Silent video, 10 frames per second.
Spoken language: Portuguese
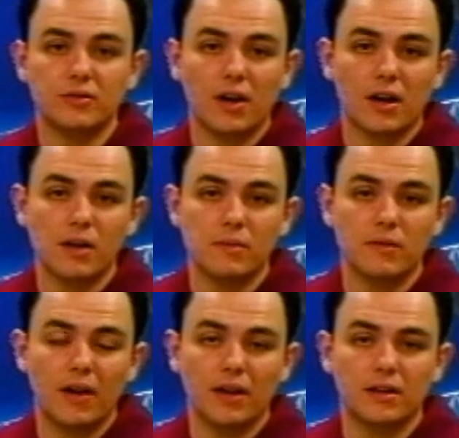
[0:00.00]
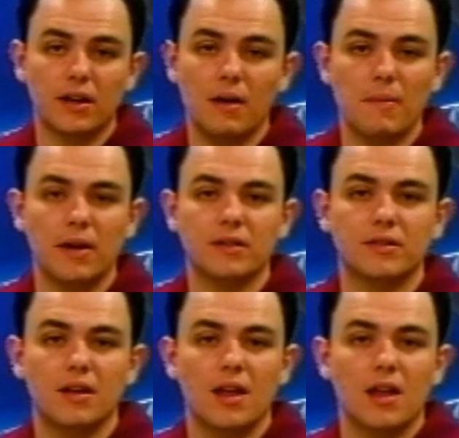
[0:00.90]
vai, vai entrar, mas
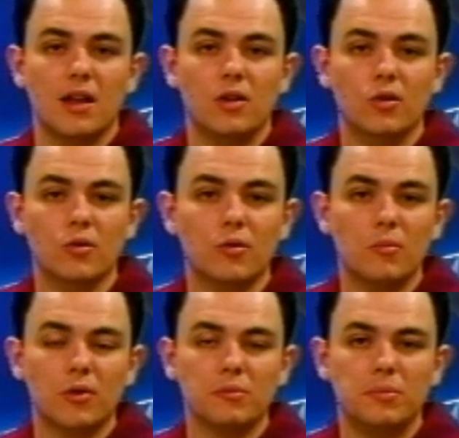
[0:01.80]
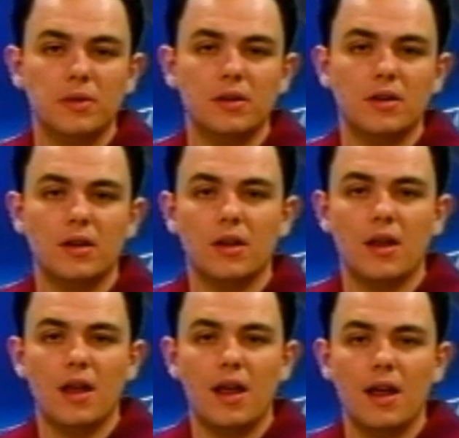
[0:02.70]
no Morumbi
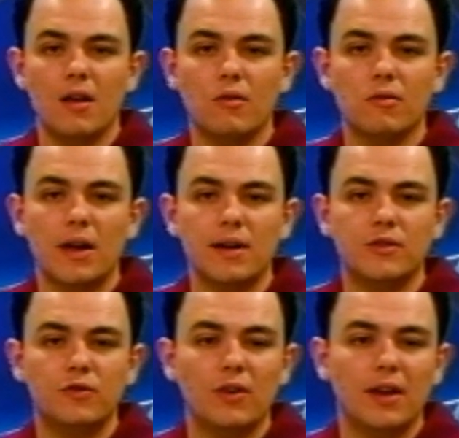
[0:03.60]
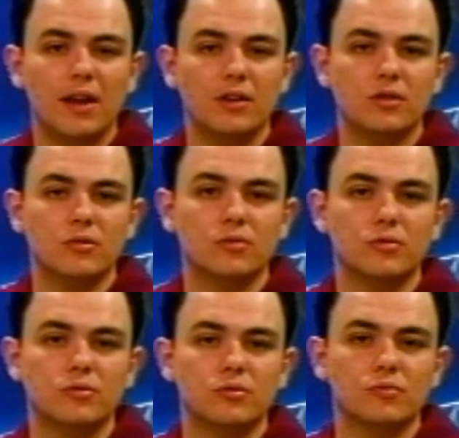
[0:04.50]
é, um, é diferente
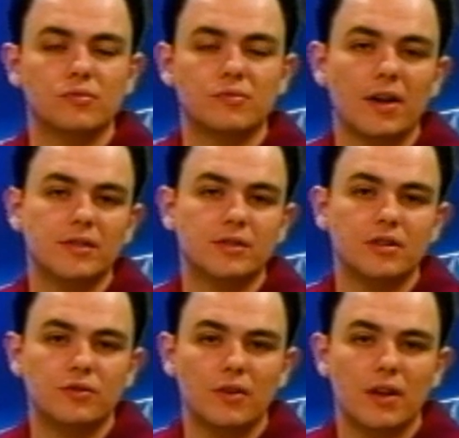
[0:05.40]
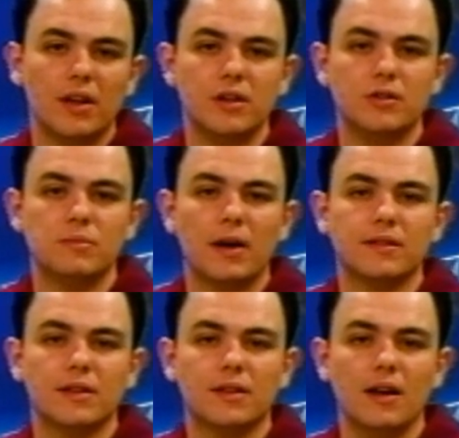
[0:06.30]
do, do, Vai ser diferente, mas
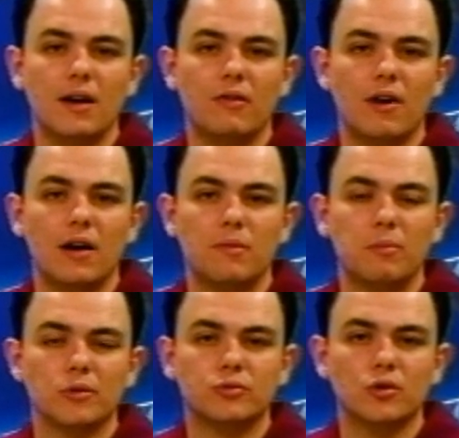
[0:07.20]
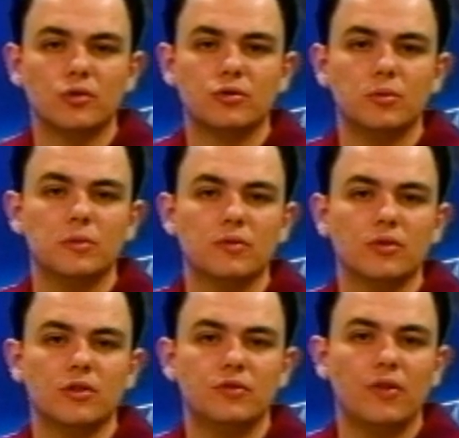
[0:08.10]
até a, a, postura dos times vão
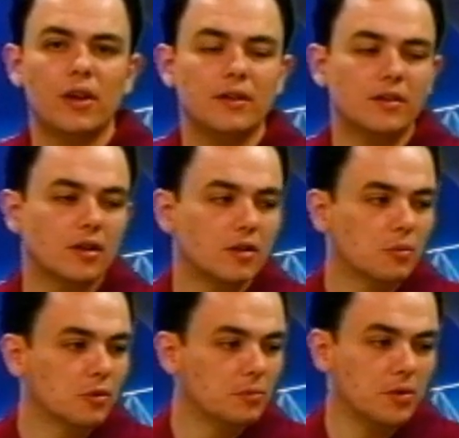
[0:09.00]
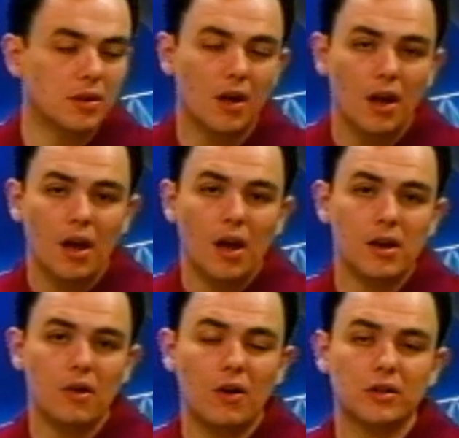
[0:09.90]
ser diferentes aqui no Morumbi. E
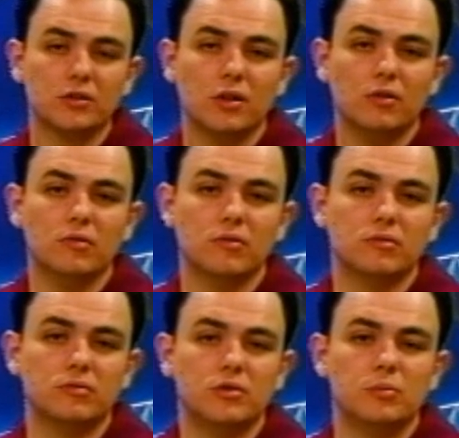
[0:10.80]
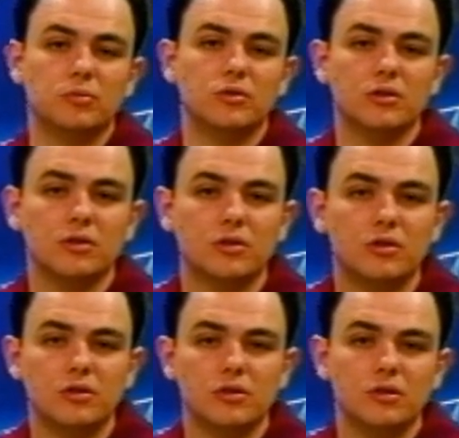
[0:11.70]
eu acho que é um tipo de.
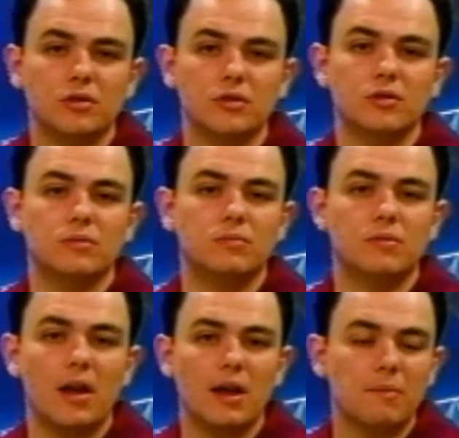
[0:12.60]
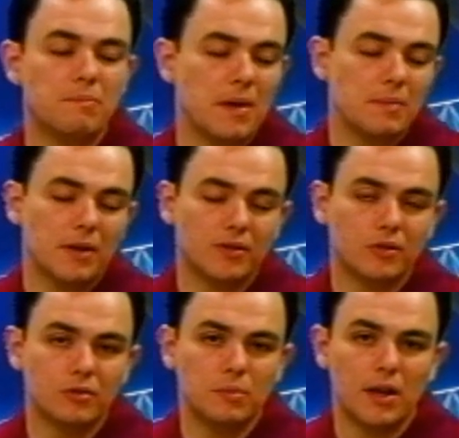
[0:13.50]
de é bem parecido
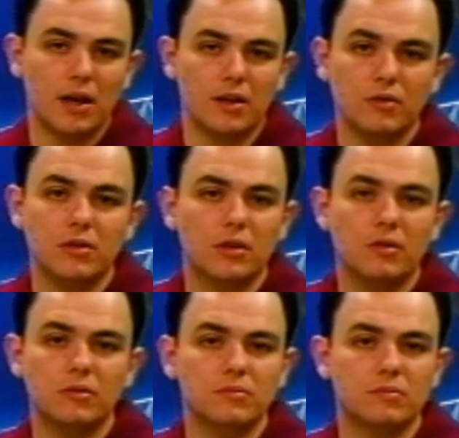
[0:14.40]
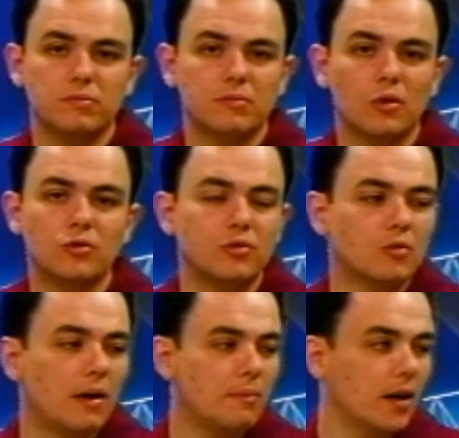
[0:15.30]
com o Beira Rio, então
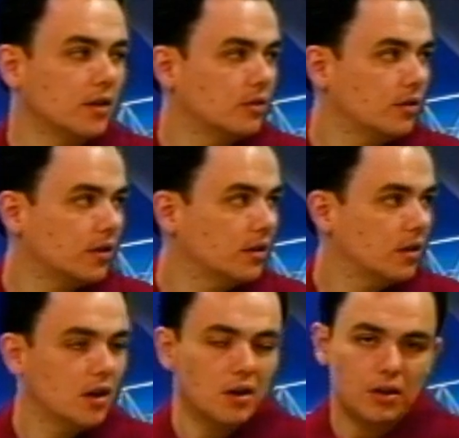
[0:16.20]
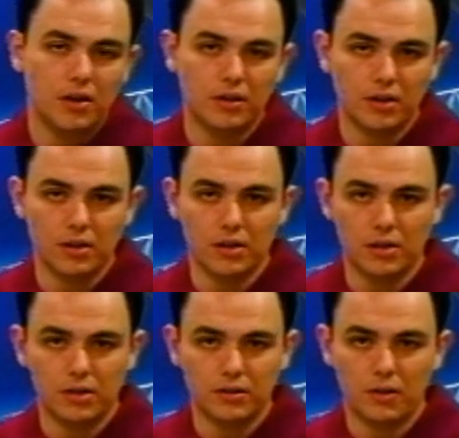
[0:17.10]
continua aberto, né? Inter
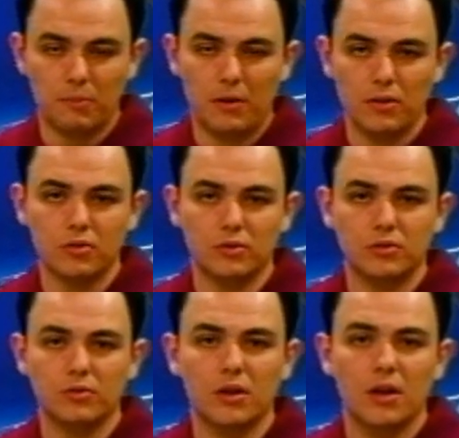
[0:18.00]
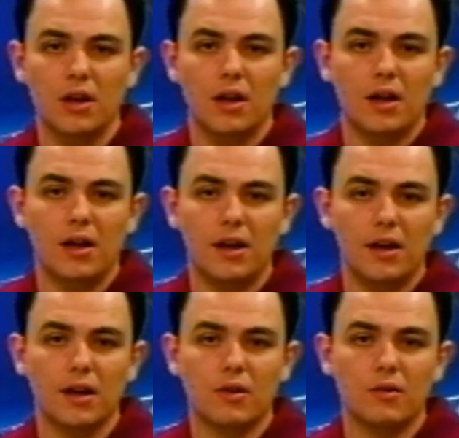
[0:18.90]
e, e São Paulo continua
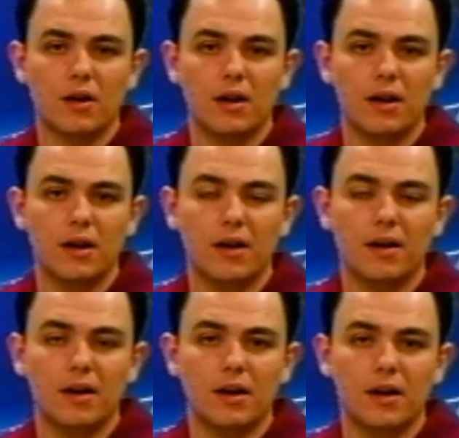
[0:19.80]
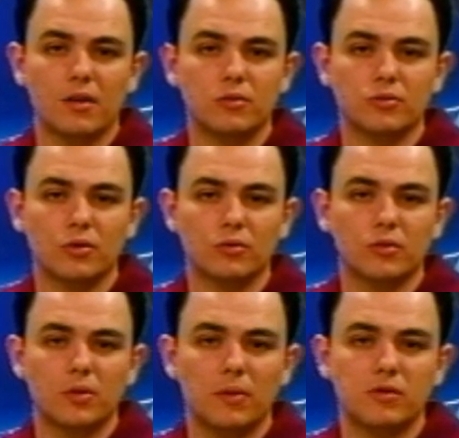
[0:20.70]
é, com, a, com o jogo
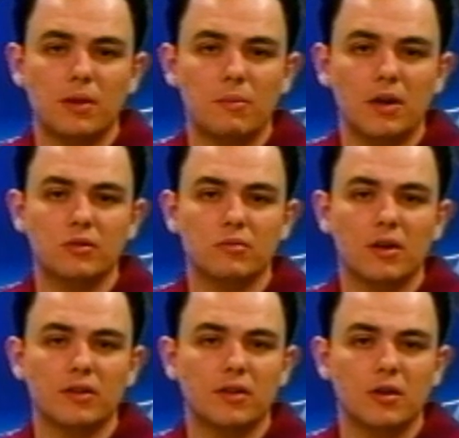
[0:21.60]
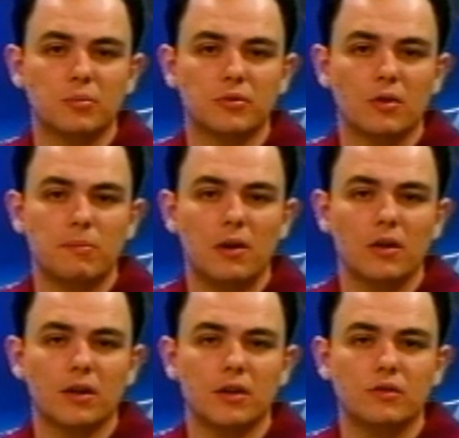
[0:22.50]
totalmente aberto. 1x0 para o São Paulo
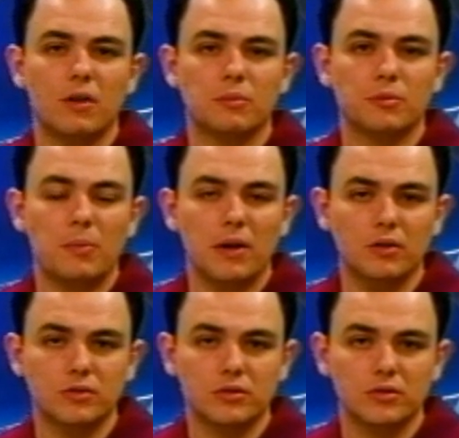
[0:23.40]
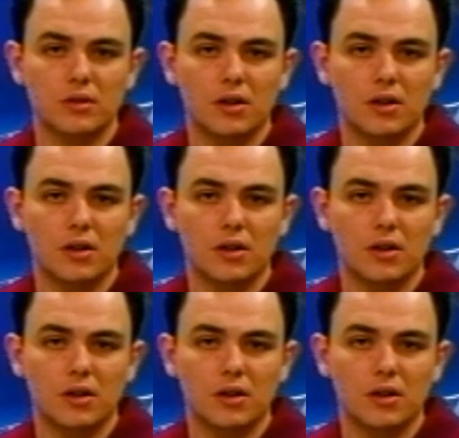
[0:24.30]
aqui a gente vai para os pênaltis.